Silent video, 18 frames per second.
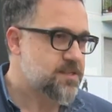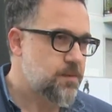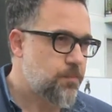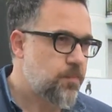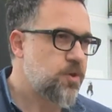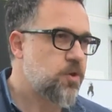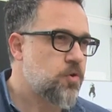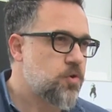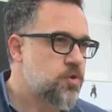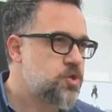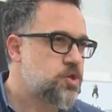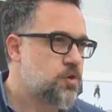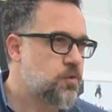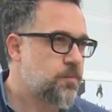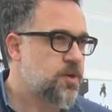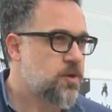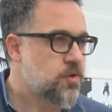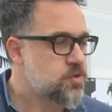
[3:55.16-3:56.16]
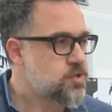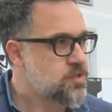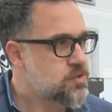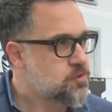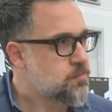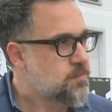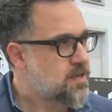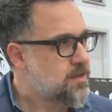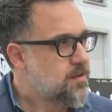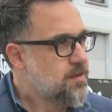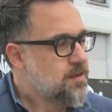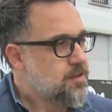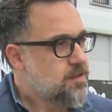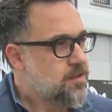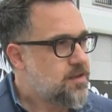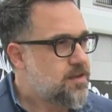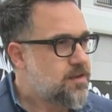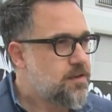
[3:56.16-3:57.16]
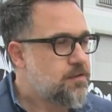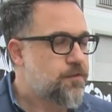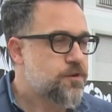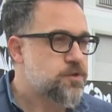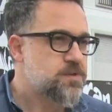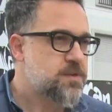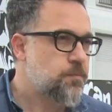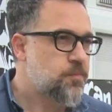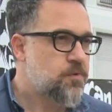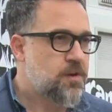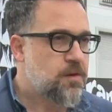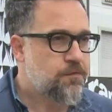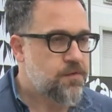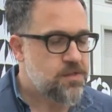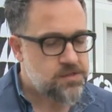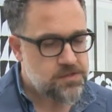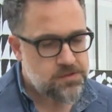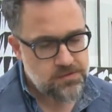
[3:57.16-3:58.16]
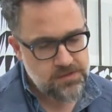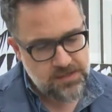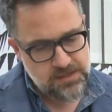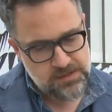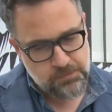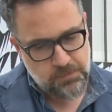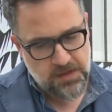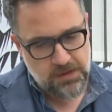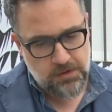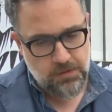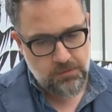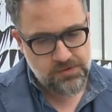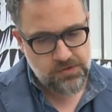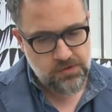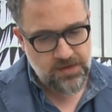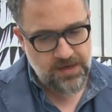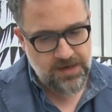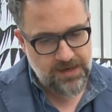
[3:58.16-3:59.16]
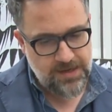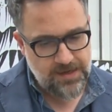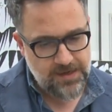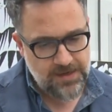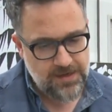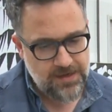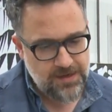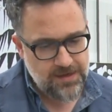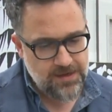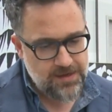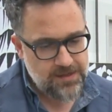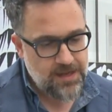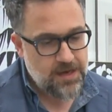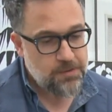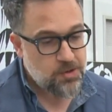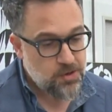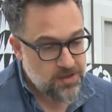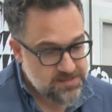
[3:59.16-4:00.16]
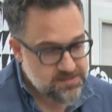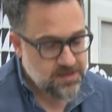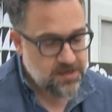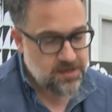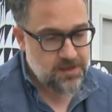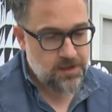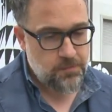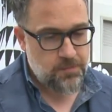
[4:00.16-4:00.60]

anche se poi oggi come oggi insomma eh, io faccio sempre una riflessione rispetto all'uso del, della parola scritta